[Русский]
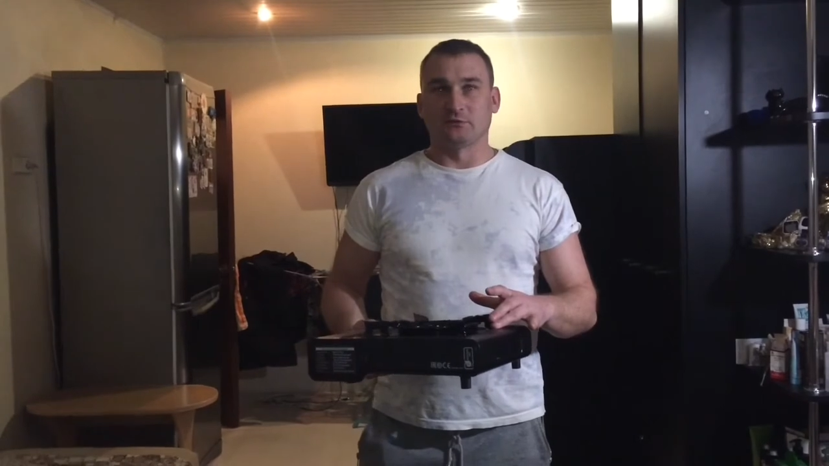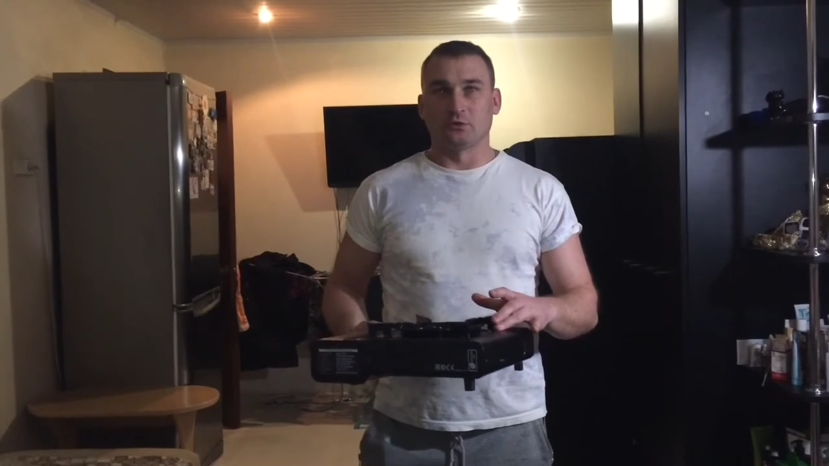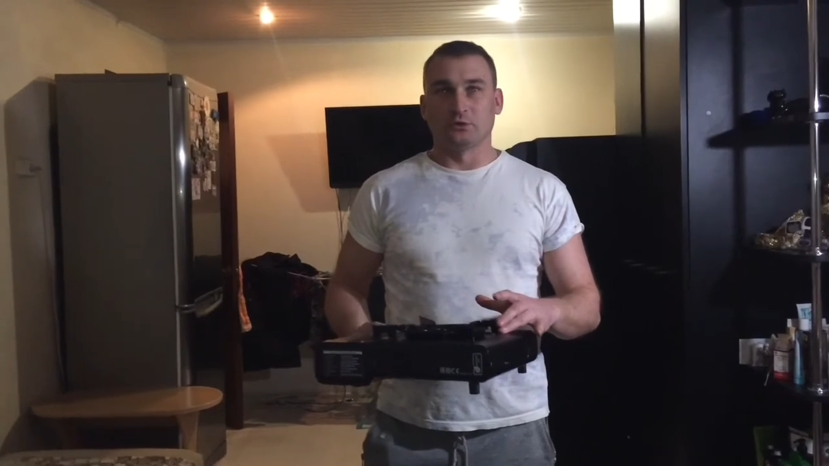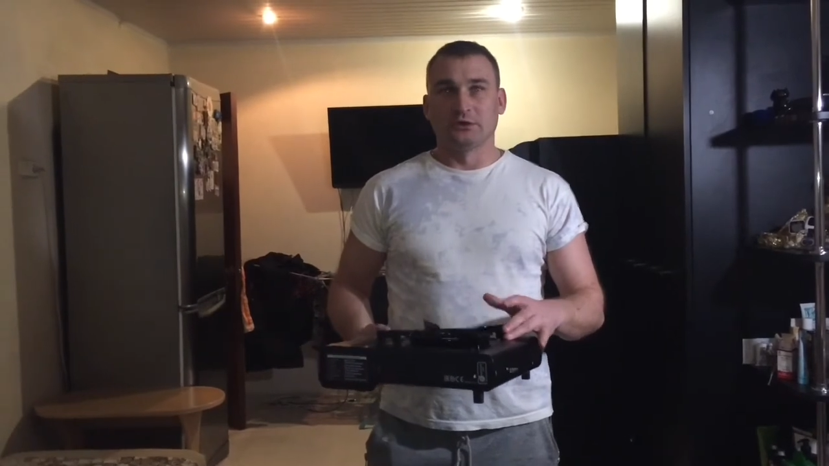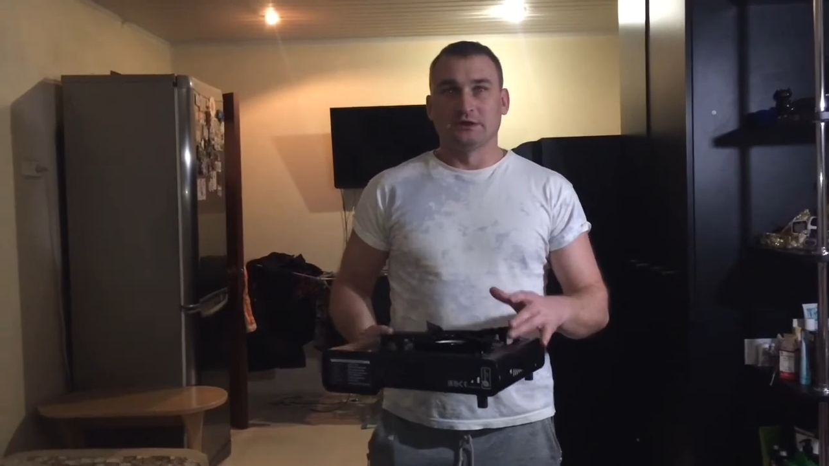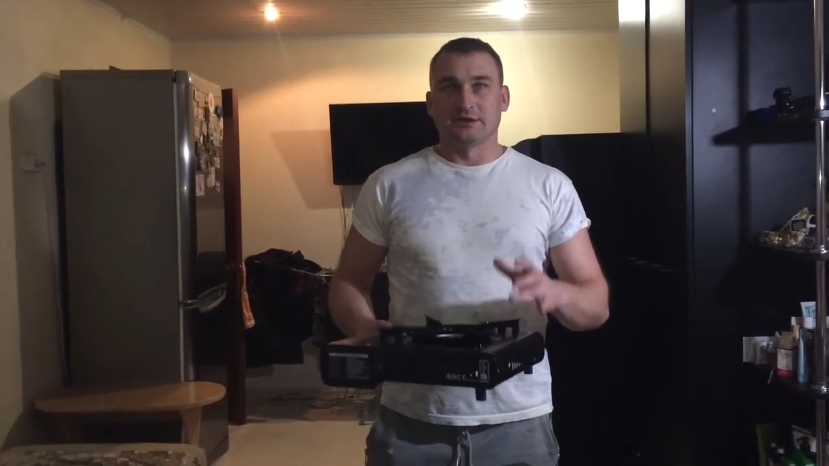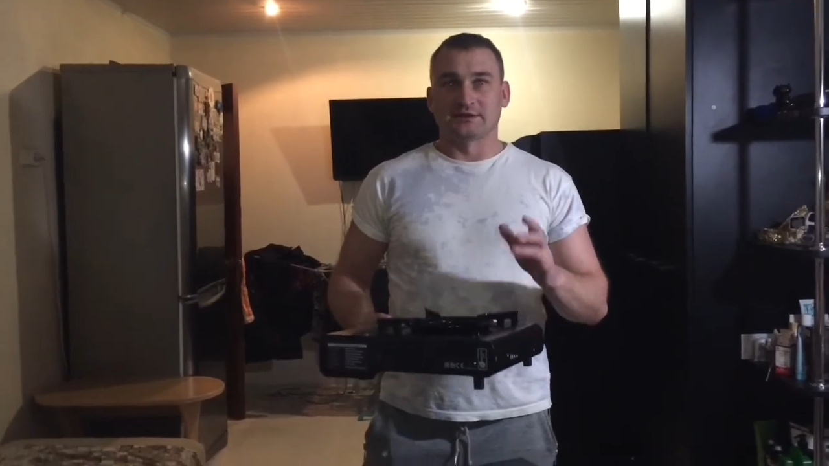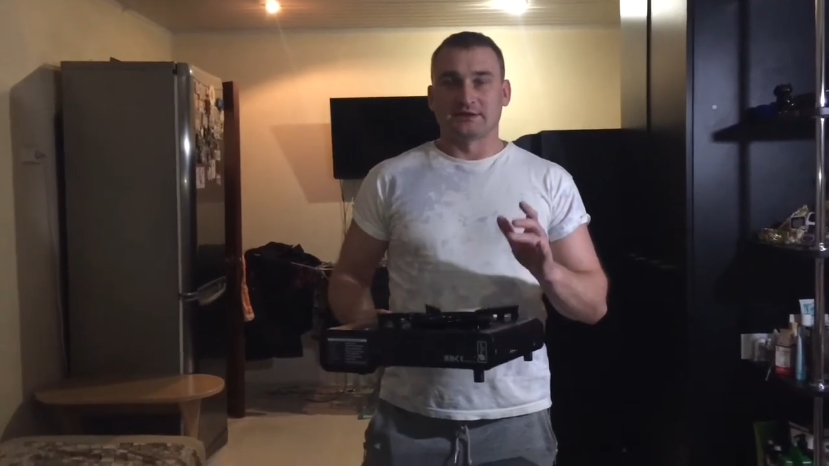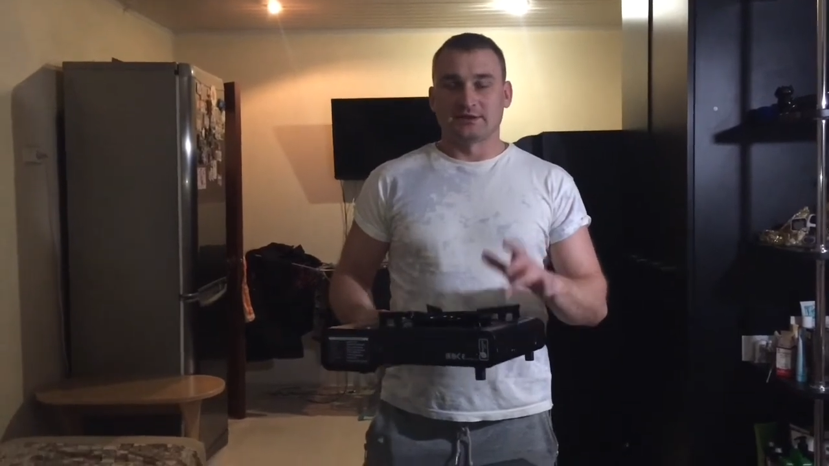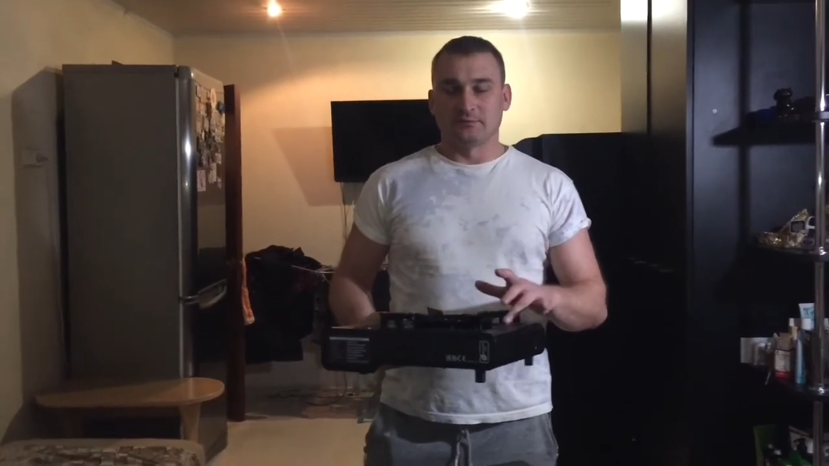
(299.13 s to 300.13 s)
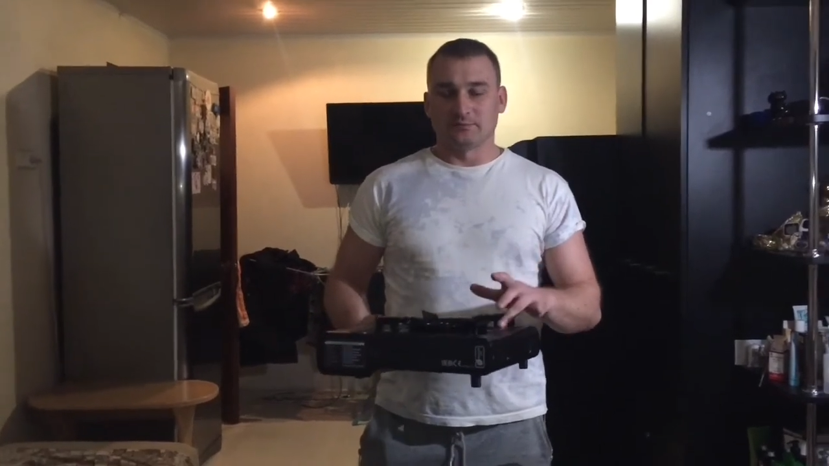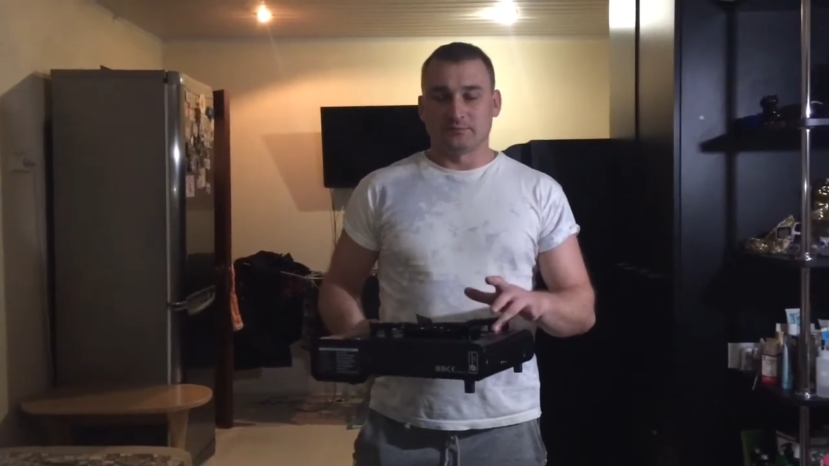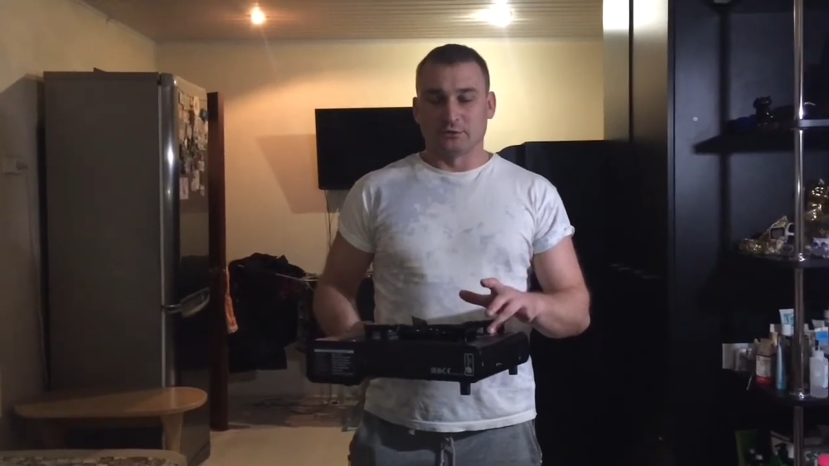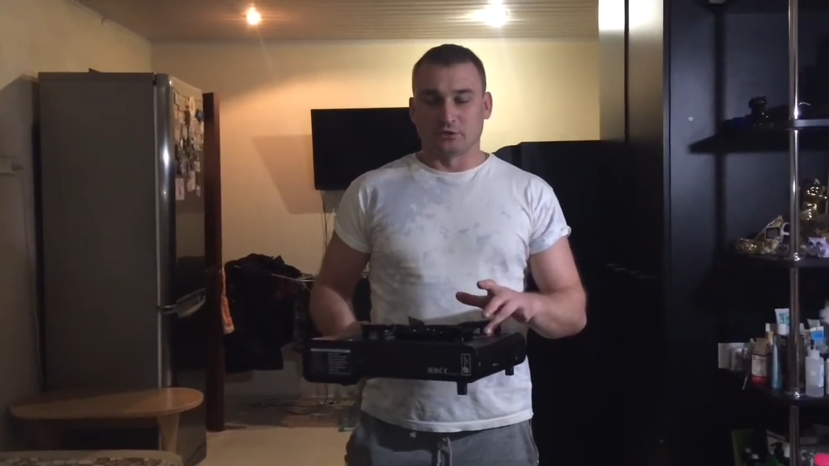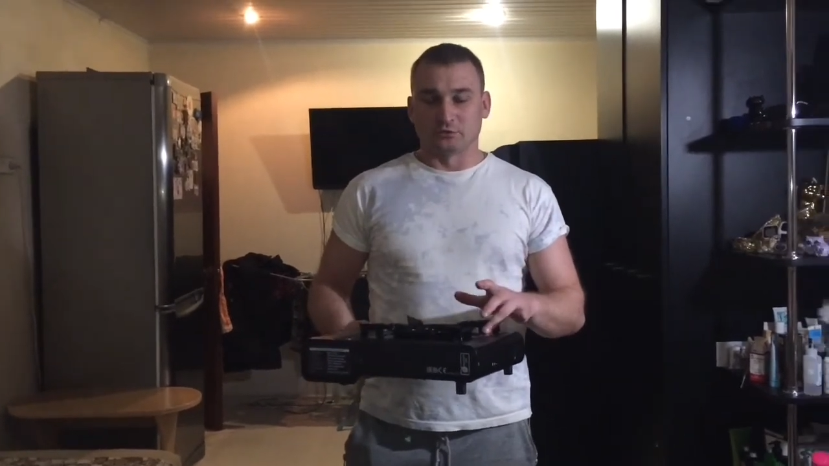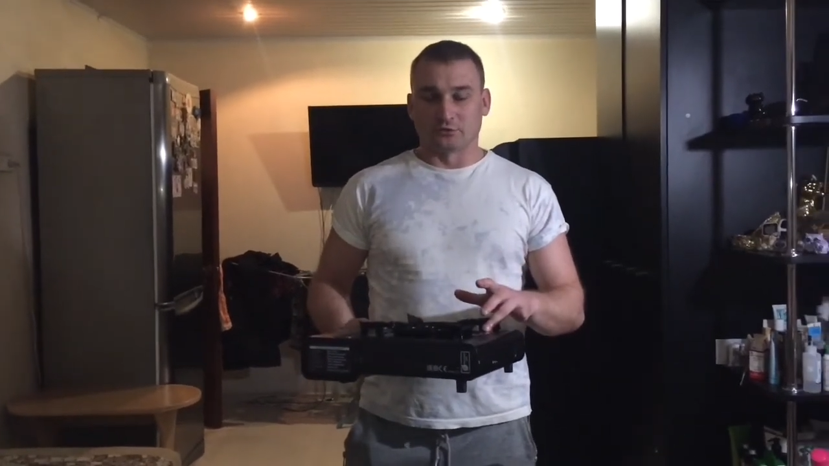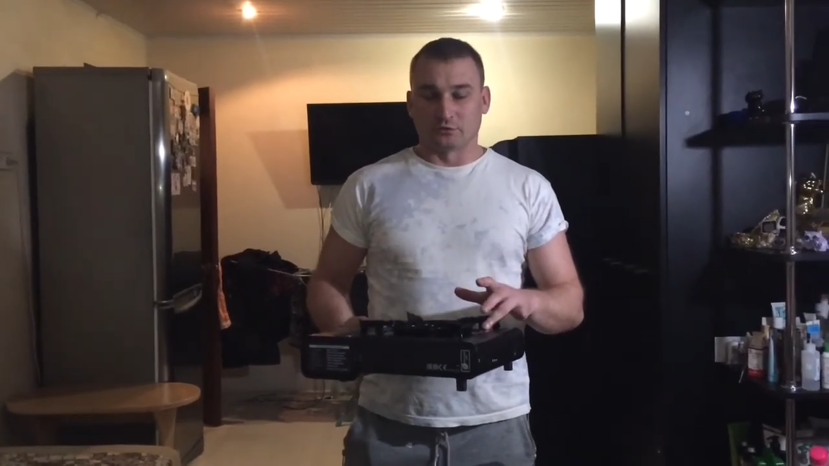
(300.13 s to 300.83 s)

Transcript: воду за 7 минут,